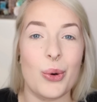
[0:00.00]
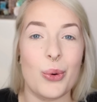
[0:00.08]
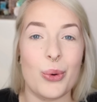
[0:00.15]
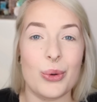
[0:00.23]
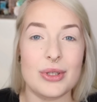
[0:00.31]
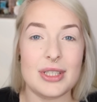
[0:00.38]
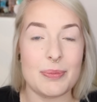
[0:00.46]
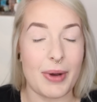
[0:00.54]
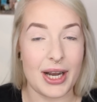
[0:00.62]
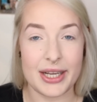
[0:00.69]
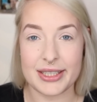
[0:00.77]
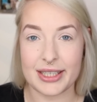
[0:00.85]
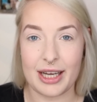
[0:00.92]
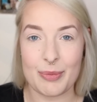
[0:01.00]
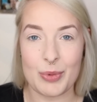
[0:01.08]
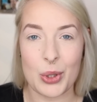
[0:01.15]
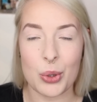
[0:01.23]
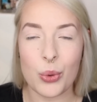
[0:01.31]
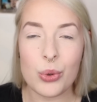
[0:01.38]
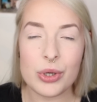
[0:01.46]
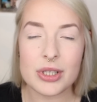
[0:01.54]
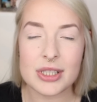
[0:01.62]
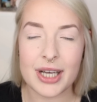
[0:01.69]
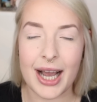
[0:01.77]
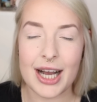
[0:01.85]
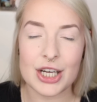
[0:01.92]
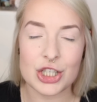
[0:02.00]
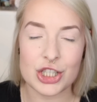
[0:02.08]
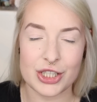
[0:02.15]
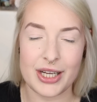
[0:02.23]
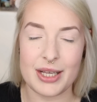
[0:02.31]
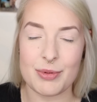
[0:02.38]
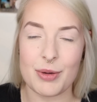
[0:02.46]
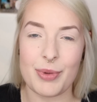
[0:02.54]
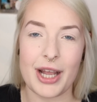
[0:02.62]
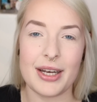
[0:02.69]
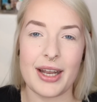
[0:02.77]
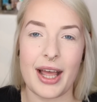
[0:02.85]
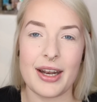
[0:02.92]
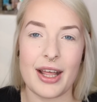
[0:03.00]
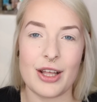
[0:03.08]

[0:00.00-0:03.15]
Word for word: Und die Palette kam auch ultra schnell bei beiden an.